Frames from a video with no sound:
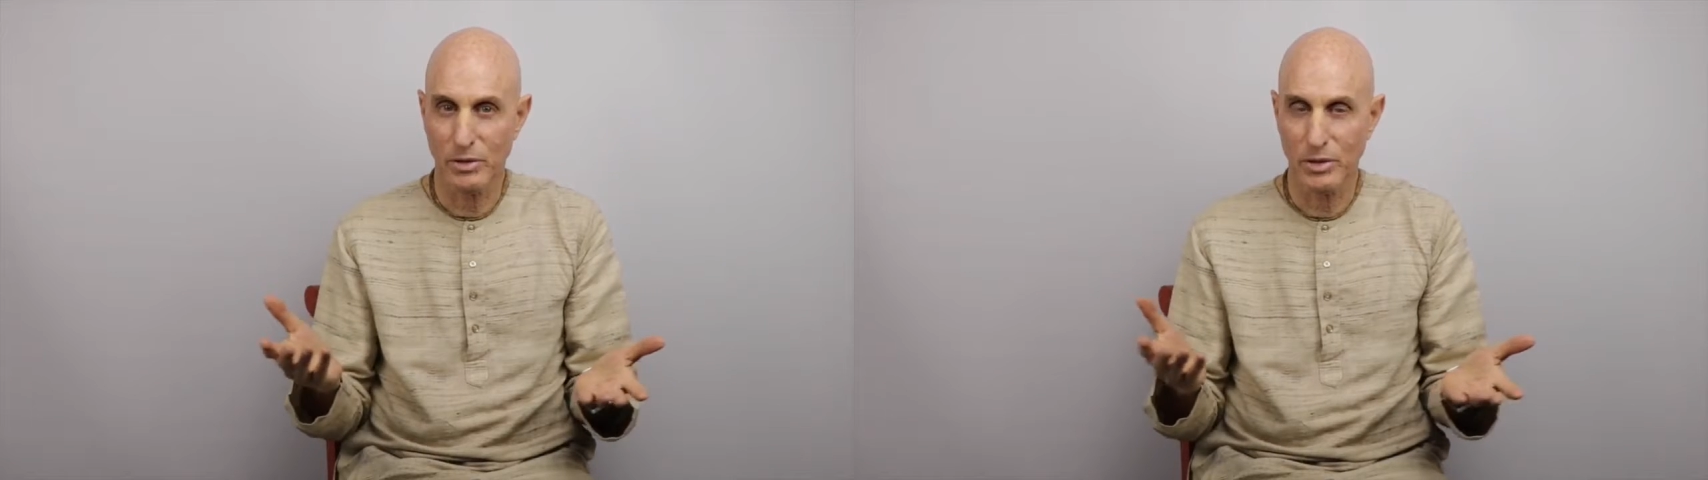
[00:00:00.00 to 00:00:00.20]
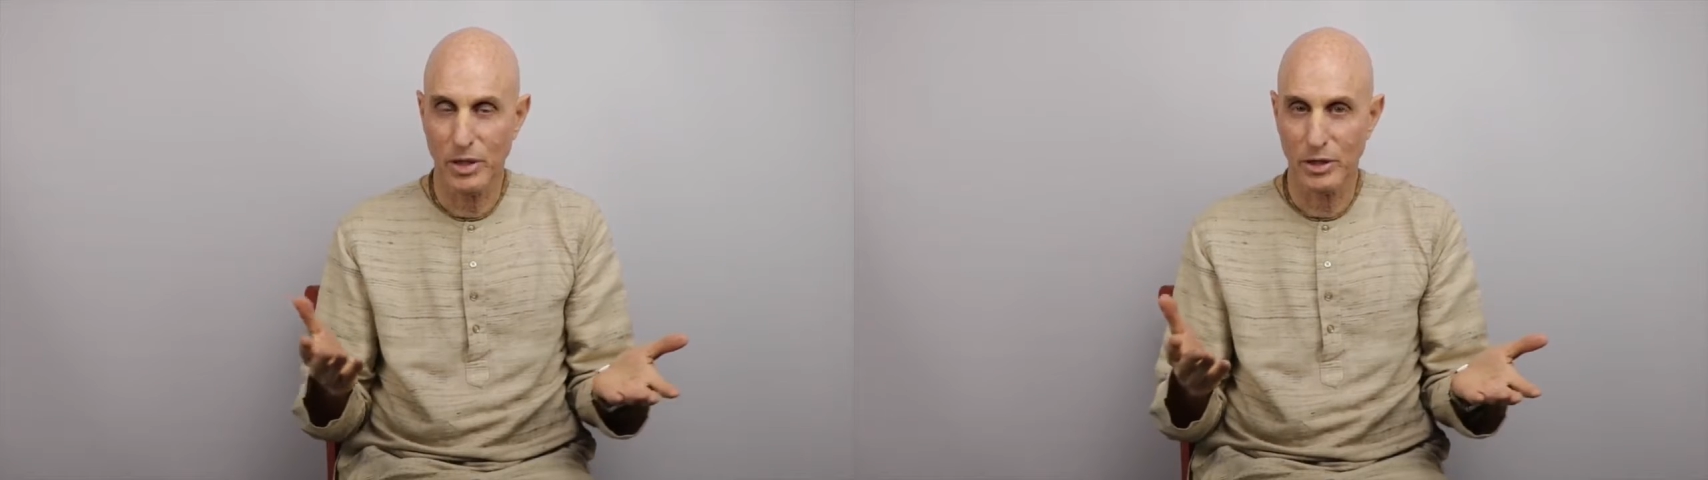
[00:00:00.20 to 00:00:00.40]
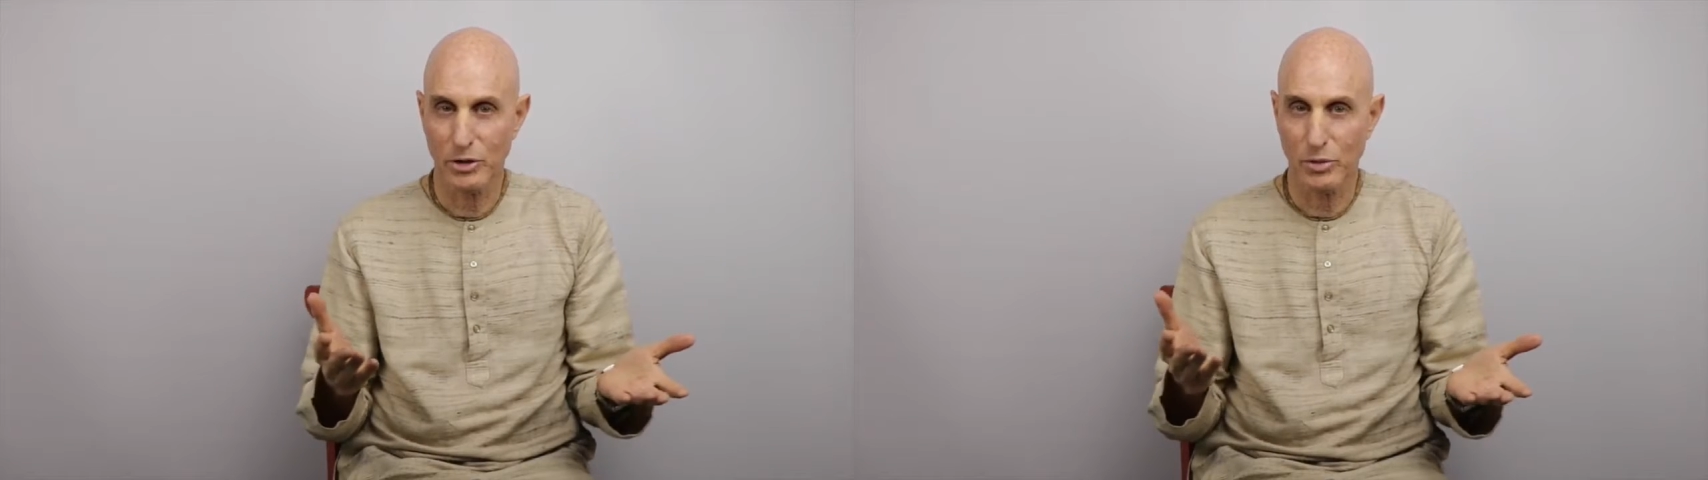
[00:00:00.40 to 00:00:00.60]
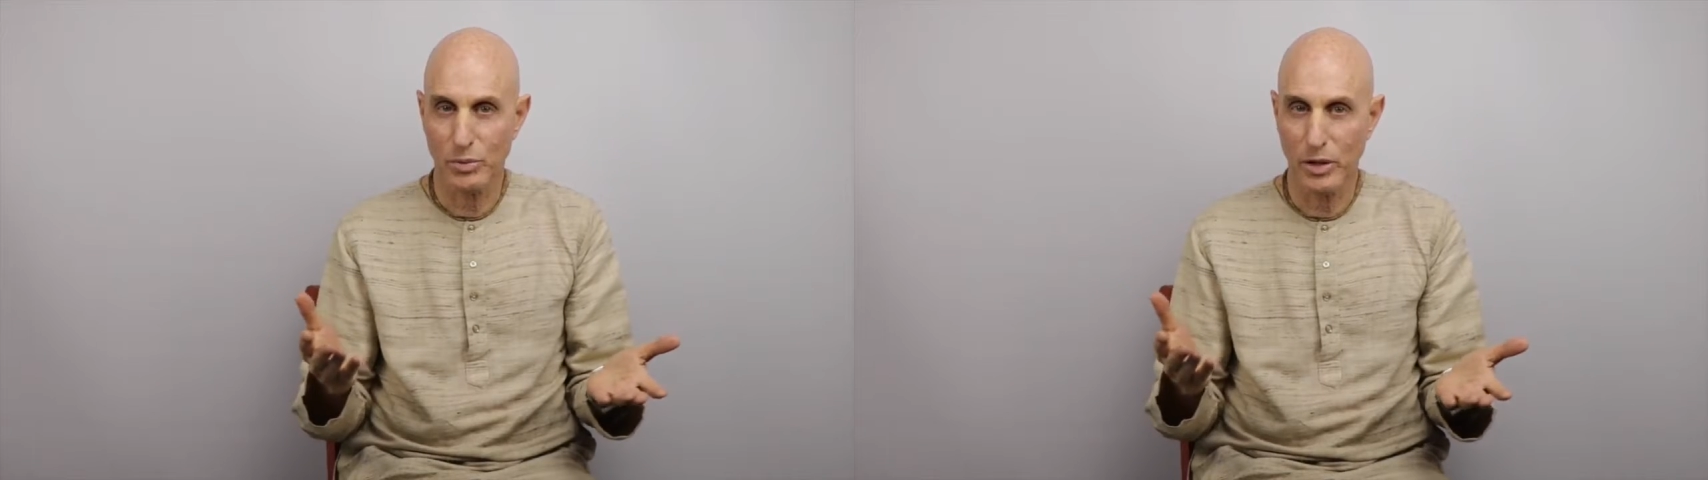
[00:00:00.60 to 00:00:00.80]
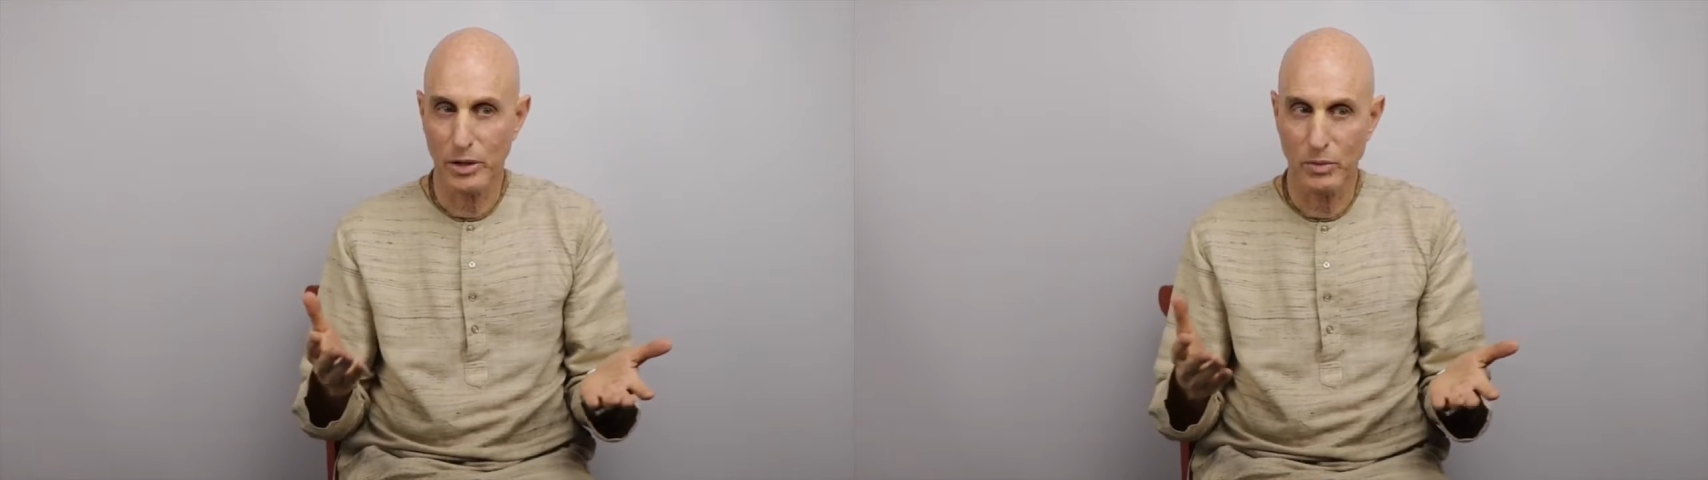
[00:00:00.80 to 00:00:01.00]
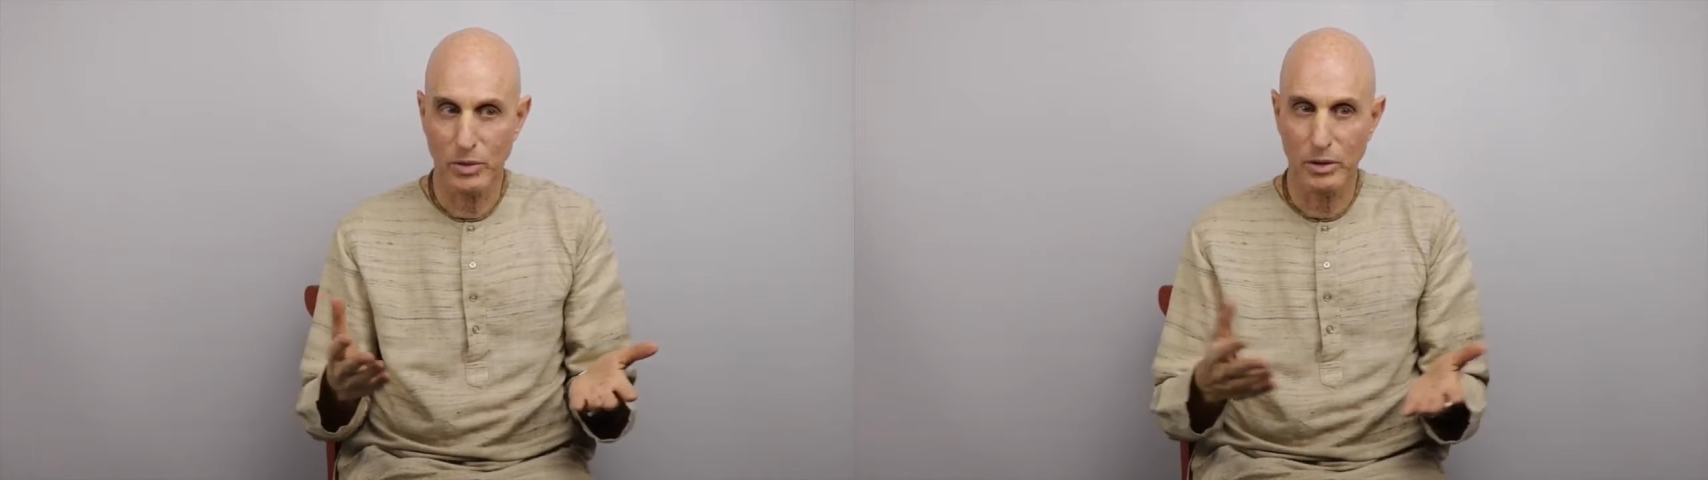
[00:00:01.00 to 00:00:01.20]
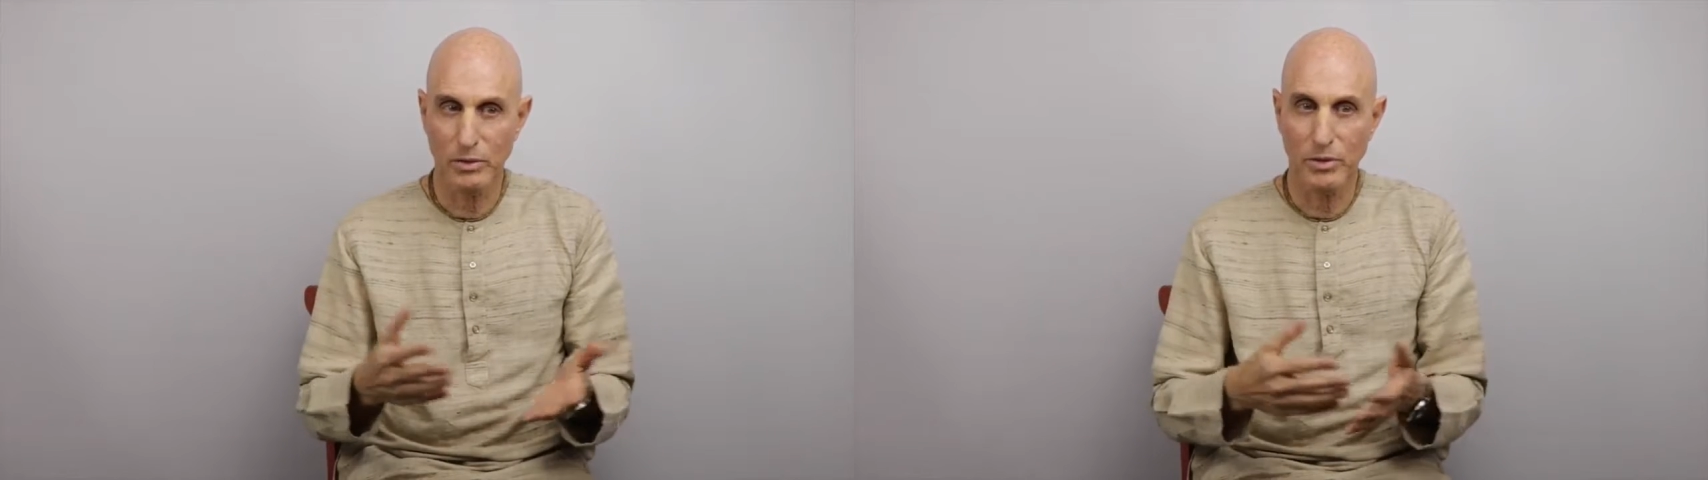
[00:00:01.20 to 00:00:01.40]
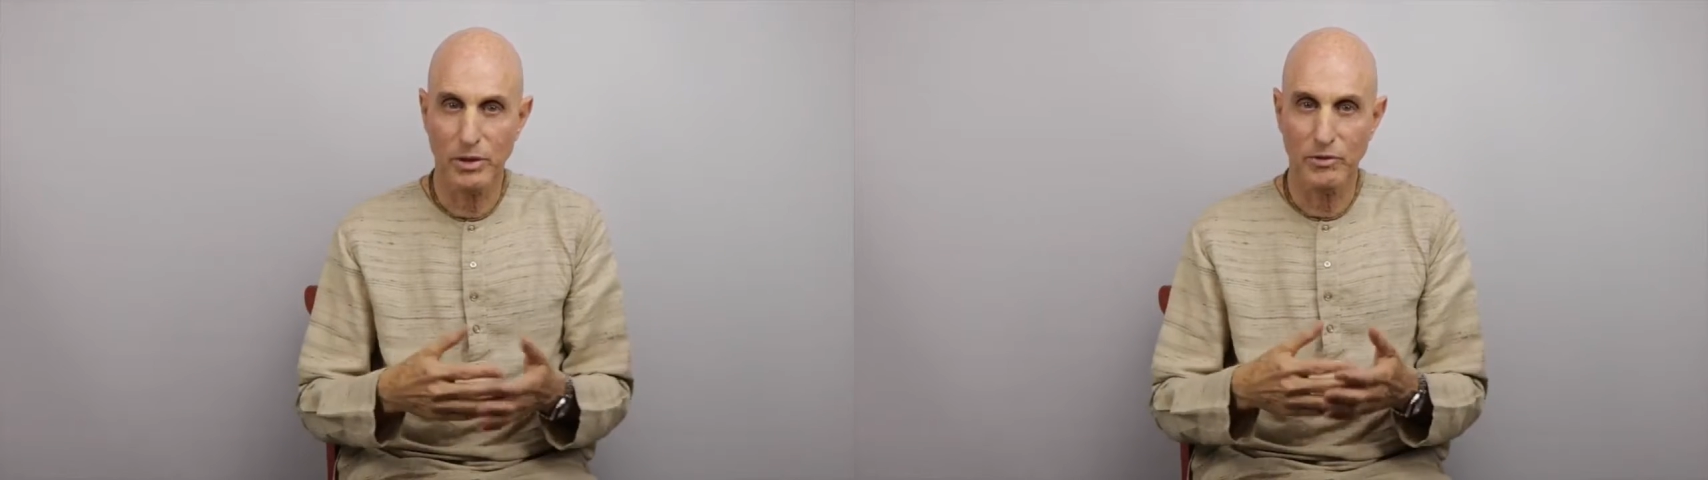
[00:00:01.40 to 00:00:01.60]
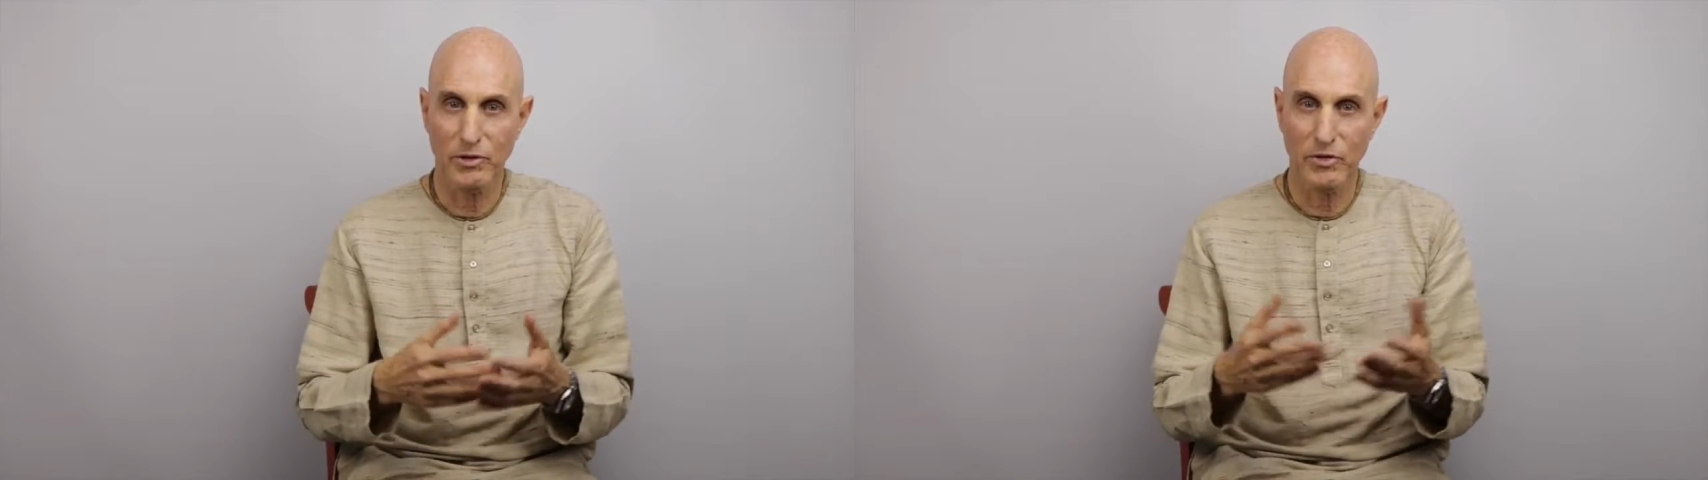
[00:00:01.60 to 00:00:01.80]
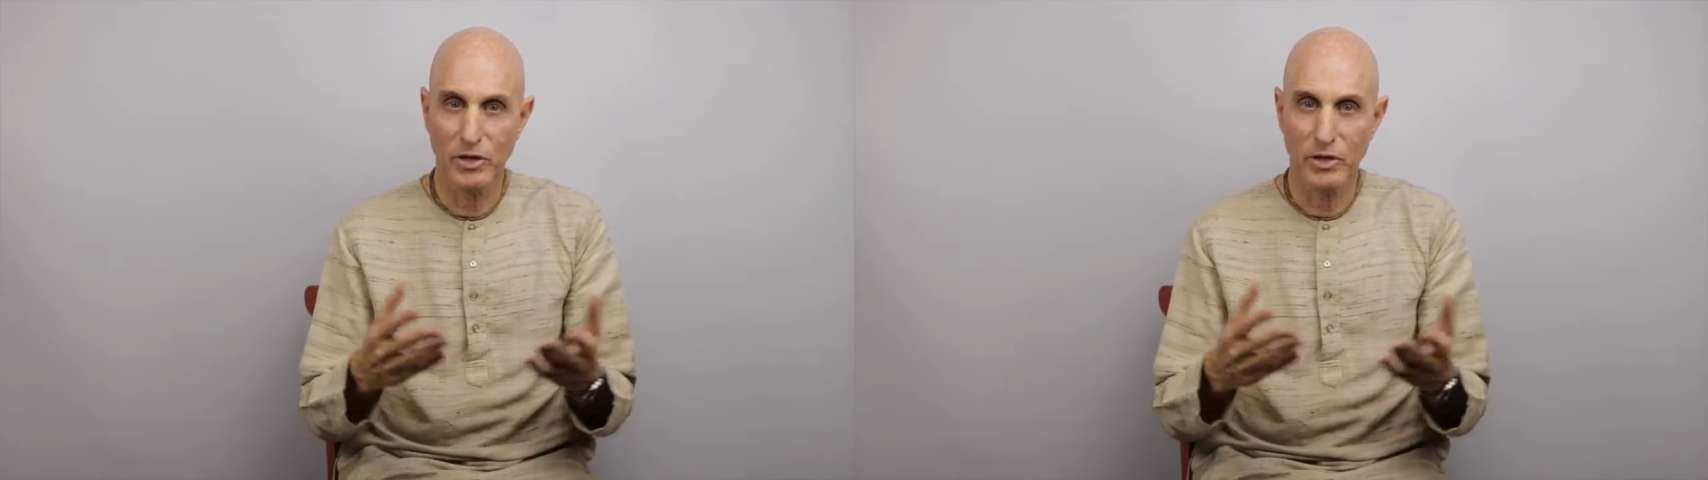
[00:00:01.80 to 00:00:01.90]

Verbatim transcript: материальные привязанности.